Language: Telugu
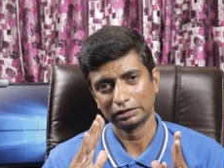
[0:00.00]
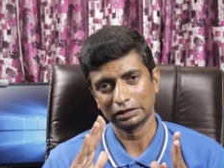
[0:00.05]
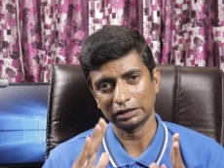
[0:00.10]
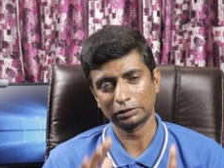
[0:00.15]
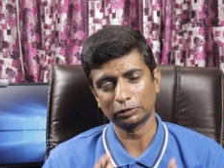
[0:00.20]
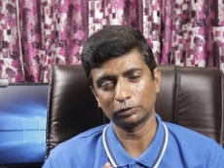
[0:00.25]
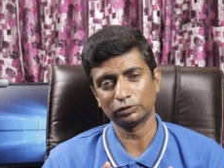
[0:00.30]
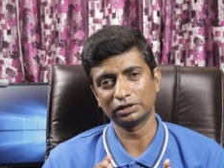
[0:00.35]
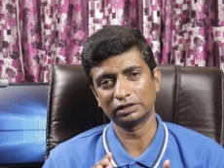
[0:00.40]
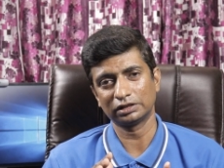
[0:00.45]

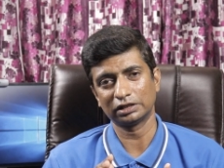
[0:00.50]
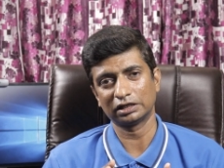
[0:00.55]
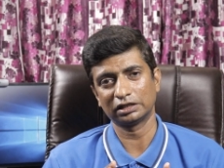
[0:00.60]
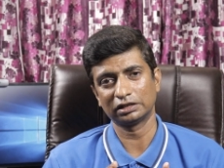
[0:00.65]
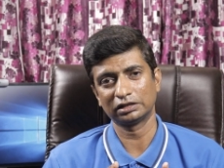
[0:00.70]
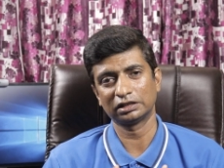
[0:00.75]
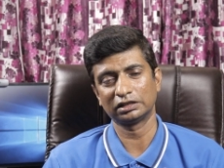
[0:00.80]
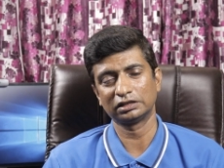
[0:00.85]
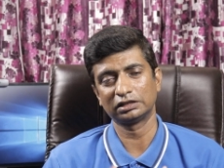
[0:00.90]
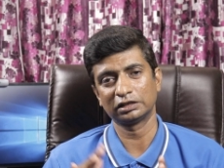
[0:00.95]
టెన్ థౌజండ్ నైన్
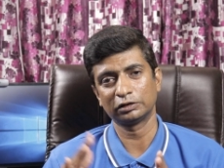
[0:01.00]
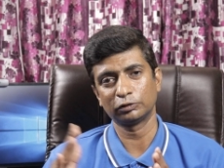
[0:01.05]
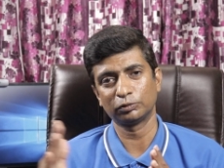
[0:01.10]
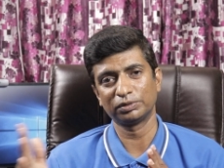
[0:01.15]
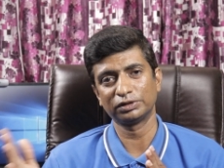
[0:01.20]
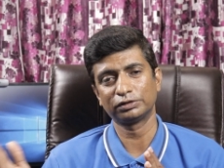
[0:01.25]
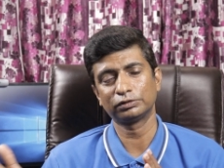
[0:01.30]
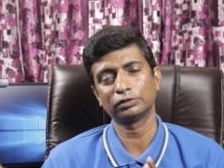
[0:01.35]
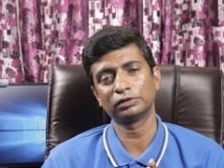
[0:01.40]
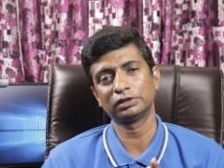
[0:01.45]
హండ్రెడ్ నైంటీ
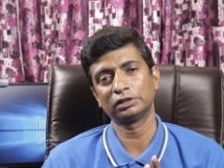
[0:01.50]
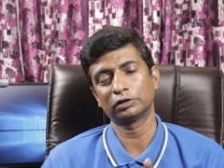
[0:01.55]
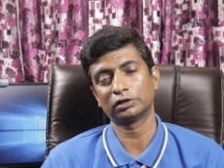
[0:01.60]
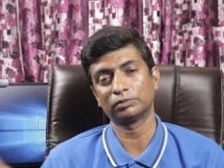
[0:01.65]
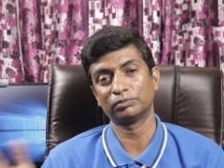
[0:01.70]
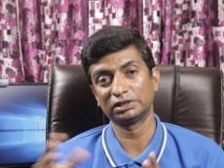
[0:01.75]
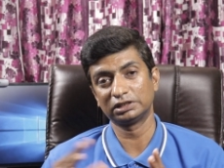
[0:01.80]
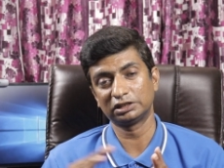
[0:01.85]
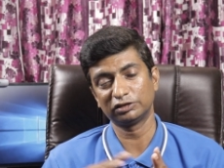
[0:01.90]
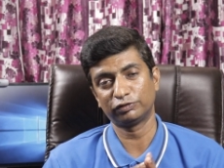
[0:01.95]
రూపీస్లో ఇది
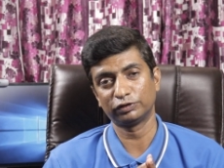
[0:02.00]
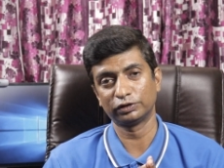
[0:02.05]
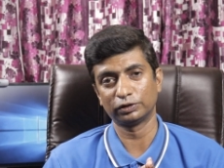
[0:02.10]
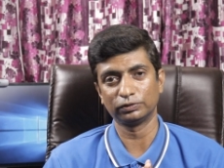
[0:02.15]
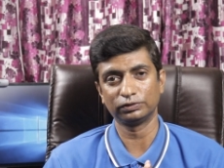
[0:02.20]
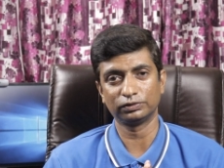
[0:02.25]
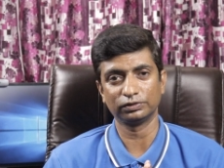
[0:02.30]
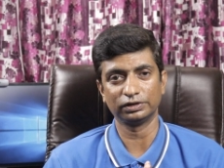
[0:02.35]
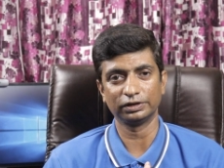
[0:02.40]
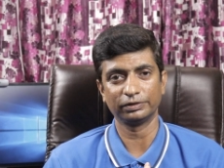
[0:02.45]
ఒక మంచి ఫోన్
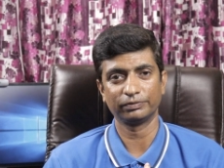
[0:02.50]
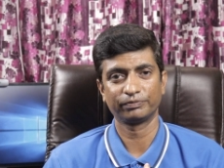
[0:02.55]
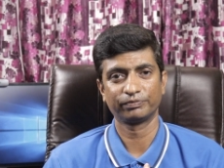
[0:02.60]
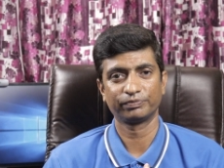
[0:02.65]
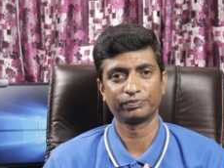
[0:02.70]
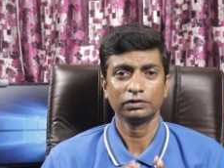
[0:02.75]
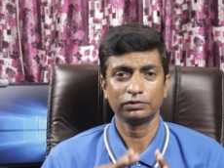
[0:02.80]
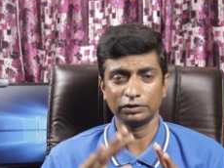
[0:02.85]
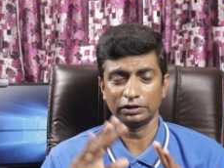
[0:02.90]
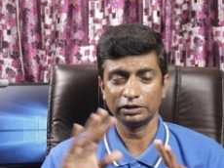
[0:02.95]
అవుతుంది
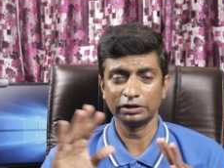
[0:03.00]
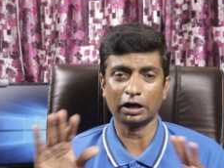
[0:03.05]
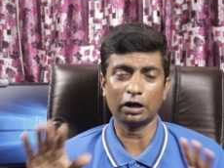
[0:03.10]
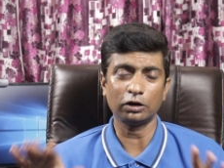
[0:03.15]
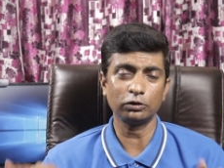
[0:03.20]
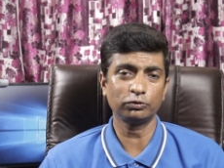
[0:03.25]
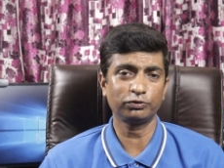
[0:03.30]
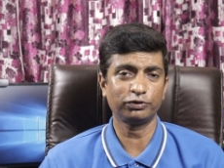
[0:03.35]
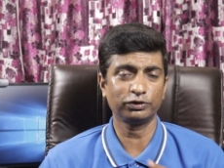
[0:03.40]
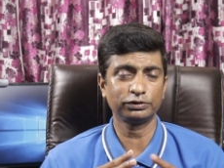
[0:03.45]
సో ఈ
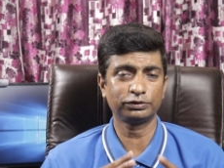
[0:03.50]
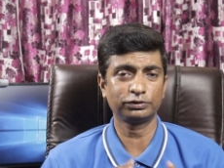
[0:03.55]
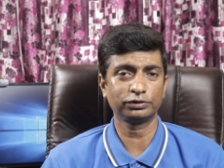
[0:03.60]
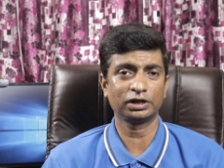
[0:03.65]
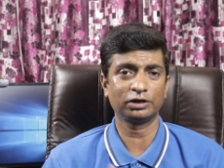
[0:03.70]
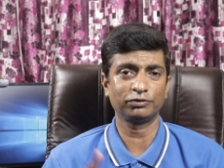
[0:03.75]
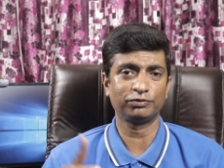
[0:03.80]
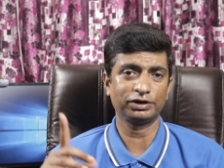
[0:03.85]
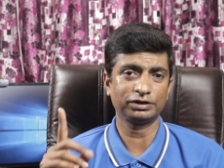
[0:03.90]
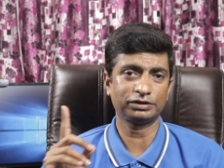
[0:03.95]
నాలుగు ఫోన్స్
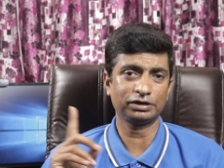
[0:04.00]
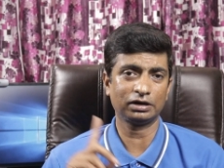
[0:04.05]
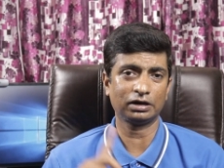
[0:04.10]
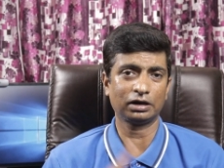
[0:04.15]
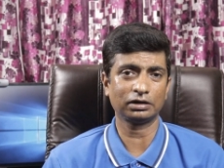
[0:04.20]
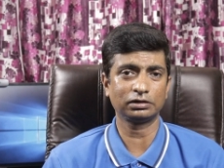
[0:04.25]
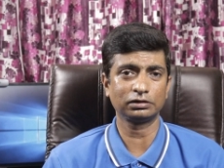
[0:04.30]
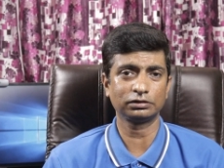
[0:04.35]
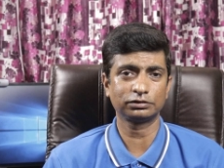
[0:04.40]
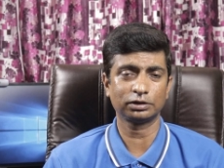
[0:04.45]
కూడా ఫేస్
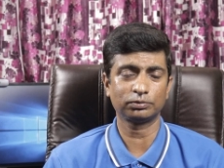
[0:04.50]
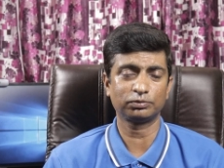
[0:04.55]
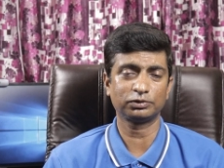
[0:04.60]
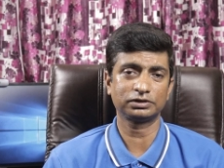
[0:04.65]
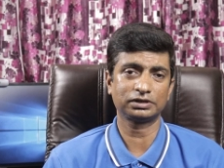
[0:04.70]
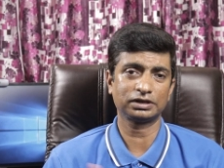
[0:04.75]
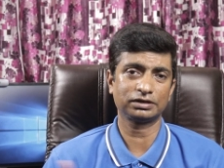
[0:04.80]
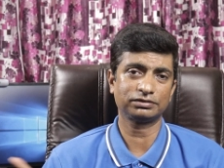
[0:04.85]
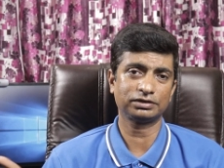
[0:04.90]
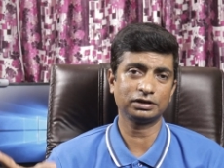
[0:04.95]
అన్లాకింగ్
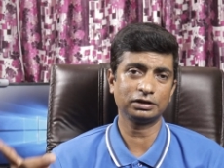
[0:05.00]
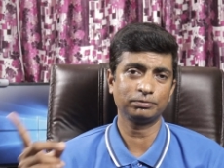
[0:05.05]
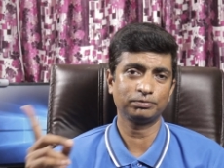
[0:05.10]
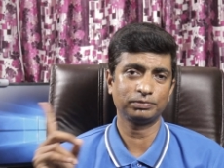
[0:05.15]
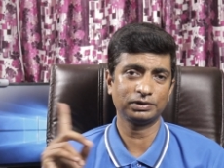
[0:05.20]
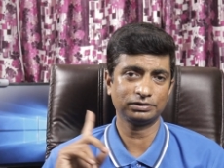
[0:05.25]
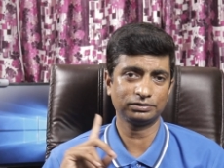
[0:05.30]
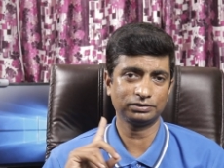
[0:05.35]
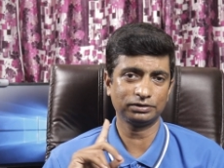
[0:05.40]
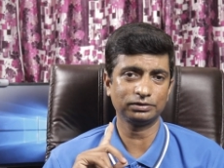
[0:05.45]
సపోర్ట్ చేస్తాయి
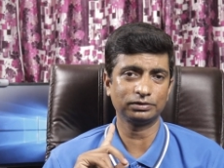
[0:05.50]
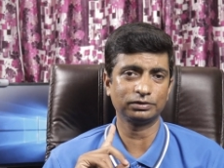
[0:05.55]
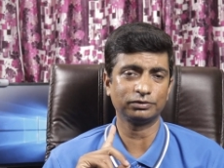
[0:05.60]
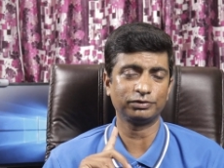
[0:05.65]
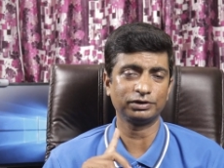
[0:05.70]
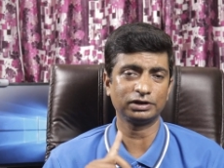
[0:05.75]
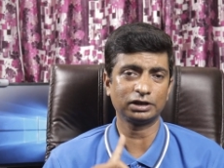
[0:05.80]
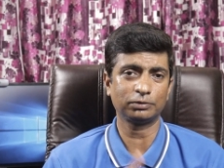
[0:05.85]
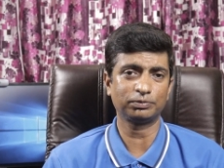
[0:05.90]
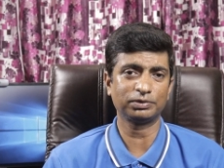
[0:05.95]
ప్లస్
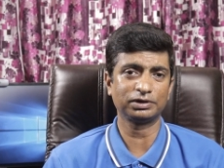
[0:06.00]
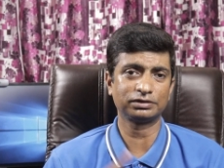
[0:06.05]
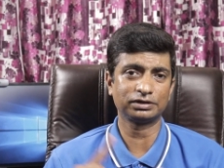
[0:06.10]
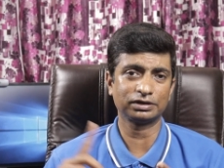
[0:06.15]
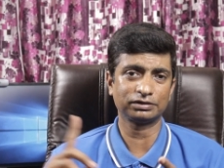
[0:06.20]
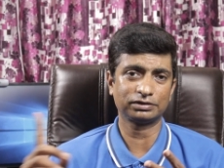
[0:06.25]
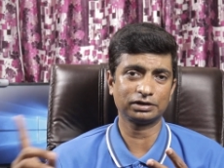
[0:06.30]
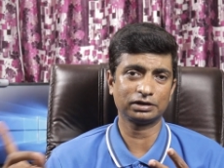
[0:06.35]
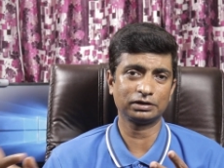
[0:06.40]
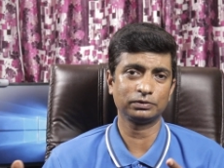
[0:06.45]
ఫింగర్ ప్రింట్
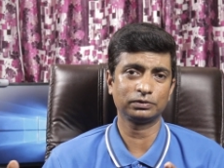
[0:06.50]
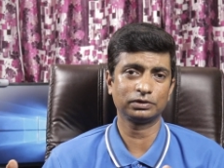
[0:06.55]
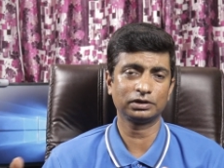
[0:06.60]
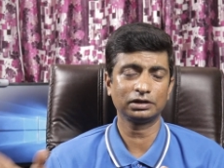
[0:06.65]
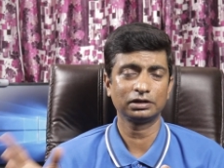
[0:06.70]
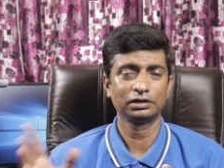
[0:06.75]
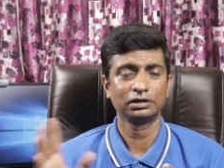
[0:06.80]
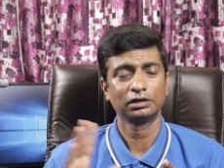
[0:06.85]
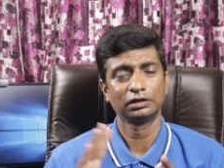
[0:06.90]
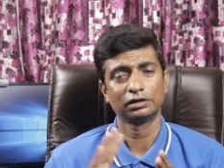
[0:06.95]
సెన్సార్ని కూడా
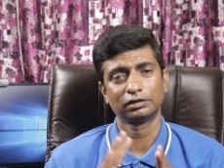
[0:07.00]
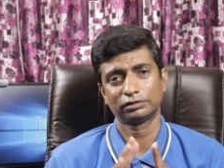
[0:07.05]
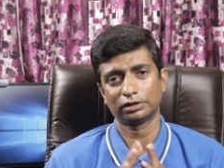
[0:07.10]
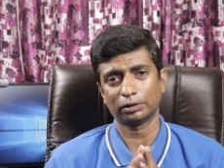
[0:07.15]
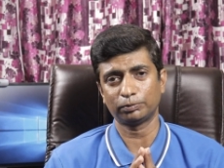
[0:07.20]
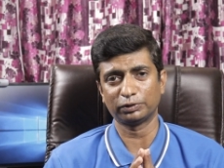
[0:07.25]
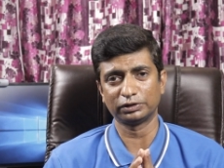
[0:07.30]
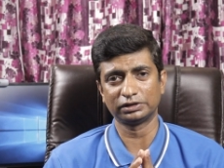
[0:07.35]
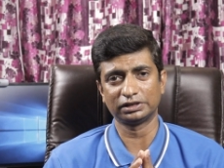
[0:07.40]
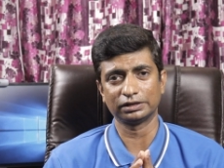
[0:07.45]

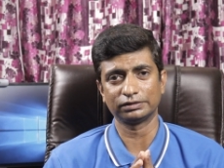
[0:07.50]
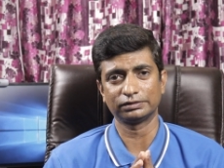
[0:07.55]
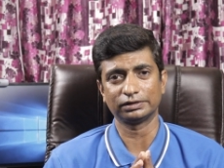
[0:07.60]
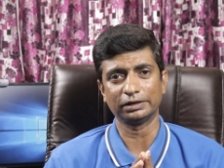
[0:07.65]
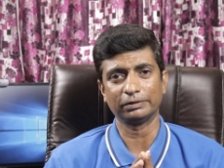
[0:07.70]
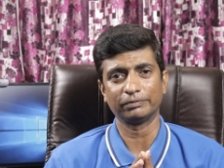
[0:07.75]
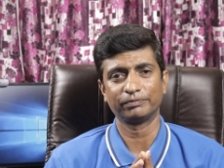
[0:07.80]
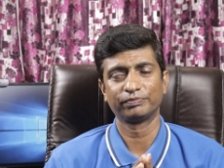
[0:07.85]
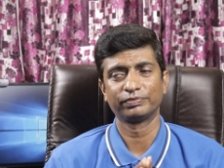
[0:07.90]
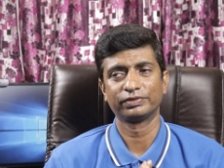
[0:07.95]
సపోర్ట్
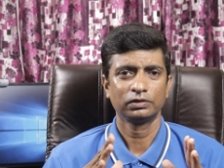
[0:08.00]
చేస్తాయి